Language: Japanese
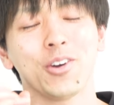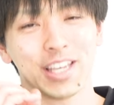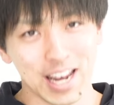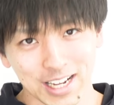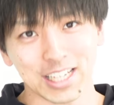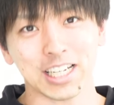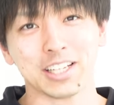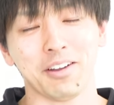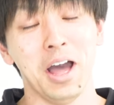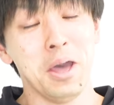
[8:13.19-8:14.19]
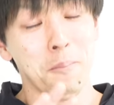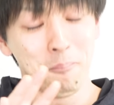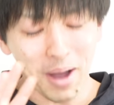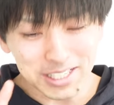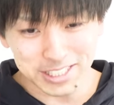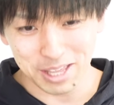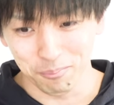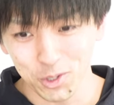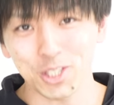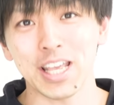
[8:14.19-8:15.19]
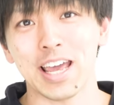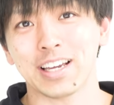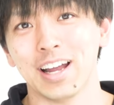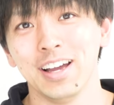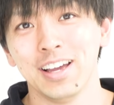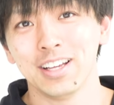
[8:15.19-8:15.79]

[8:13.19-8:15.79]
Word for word: をやらかした方は、マジで戻せないから。